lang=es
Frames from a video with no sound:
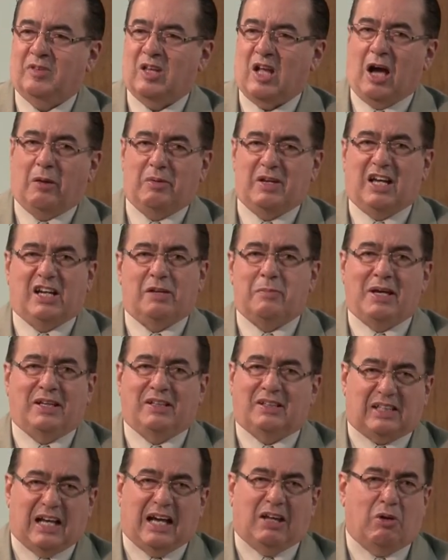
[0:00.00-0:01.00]
había
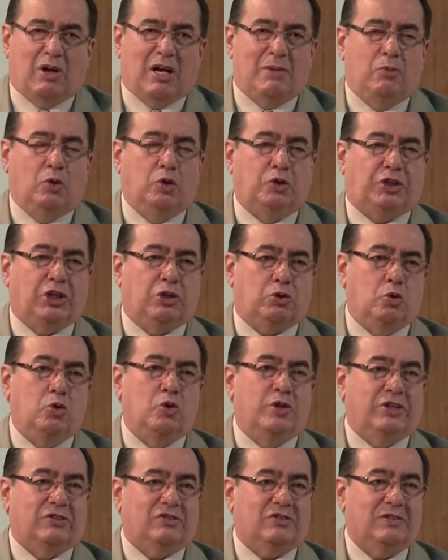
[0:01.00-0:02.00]
alimentado a las
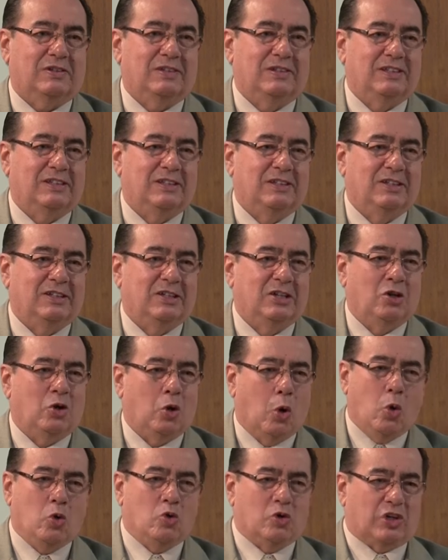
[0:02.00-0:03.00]
multitudes,
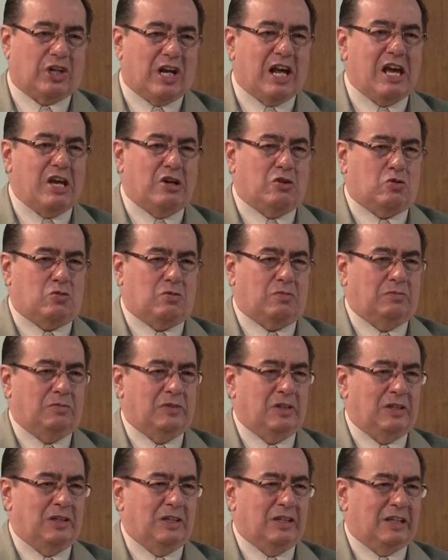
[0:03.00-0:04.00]
un rey
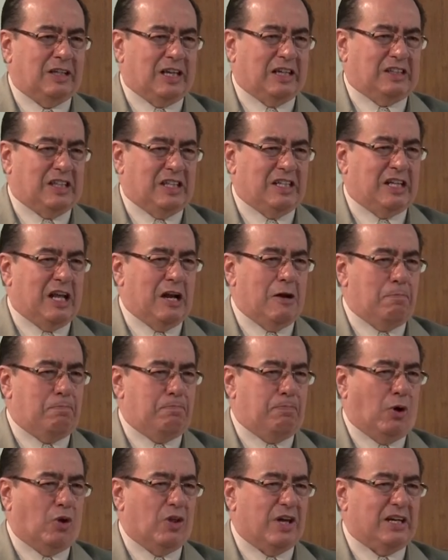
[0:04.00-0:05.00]
que tiene el
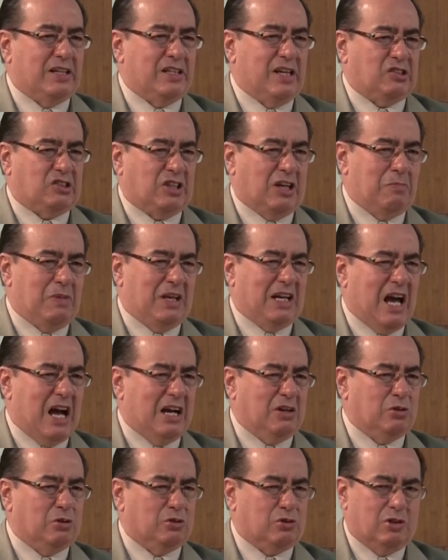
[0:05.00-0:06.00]
poder de hacer
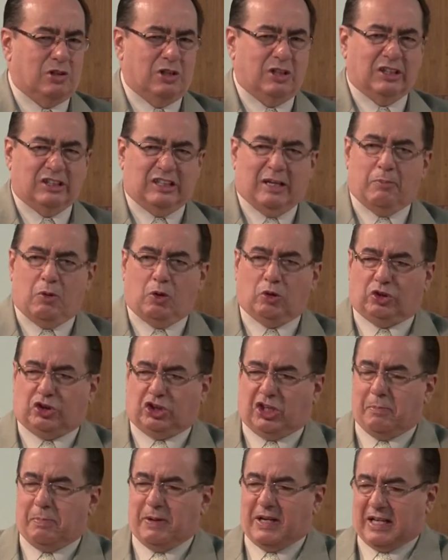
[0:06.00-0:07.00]
milagros, de
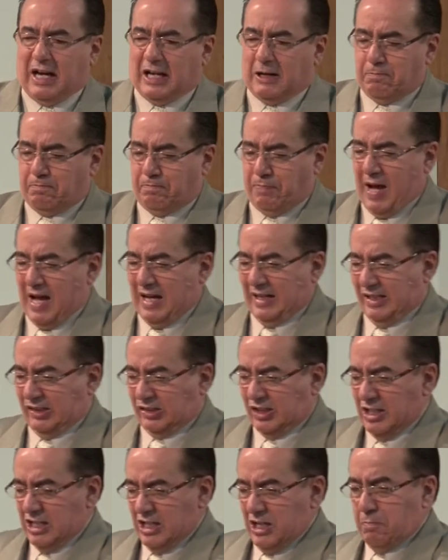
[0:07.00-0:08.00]
multiplicar
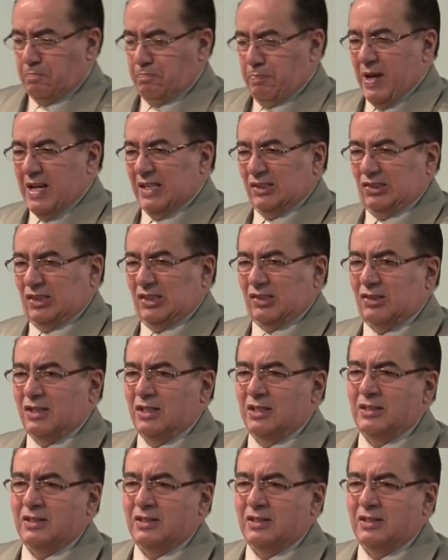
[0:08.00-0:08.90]
panes y peces,